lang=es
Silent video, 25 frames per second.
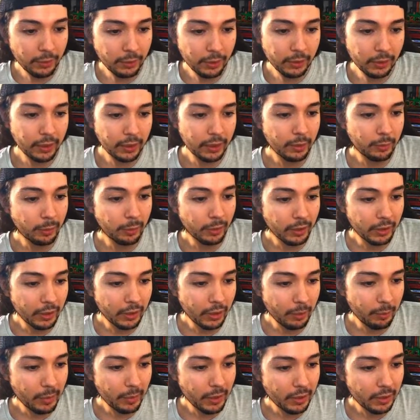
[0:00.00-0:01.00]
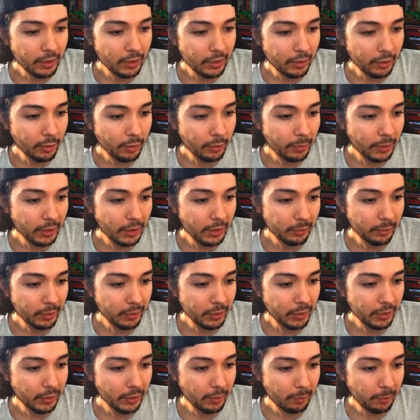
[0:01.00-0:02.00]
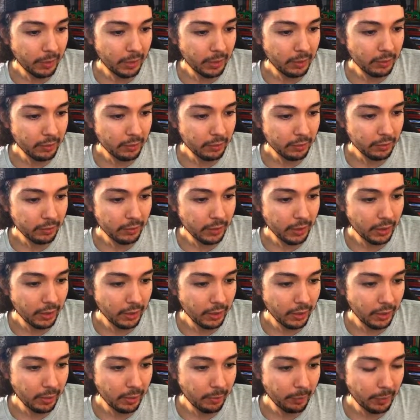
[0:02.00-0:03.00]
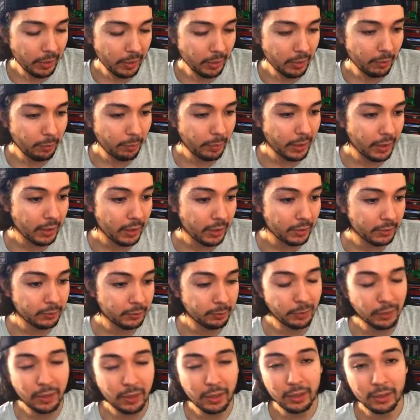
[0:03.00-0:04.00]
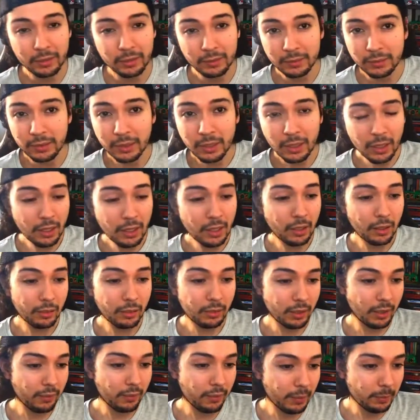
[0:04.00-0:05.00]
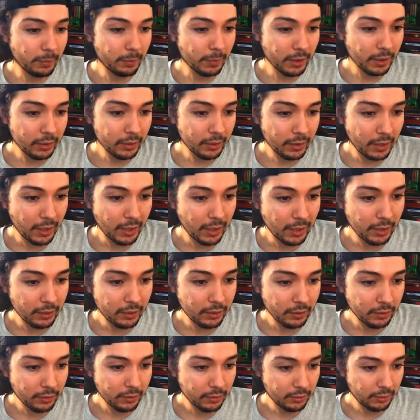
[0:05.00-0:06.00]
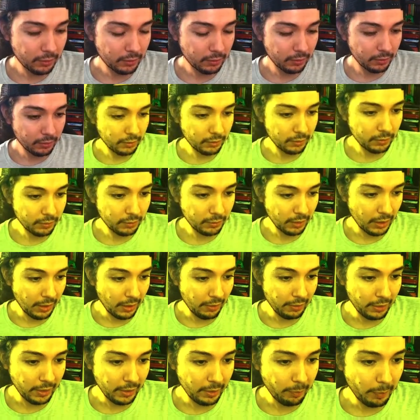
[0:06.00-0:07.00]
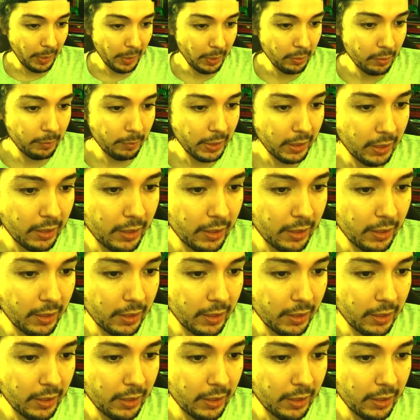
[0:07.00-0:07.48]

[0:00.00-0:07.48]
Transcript: Bueno, aquí pueden cambiar el idioma, le ponen español, lo voy a dejar en español para porque los que ven mi canal hablan español más que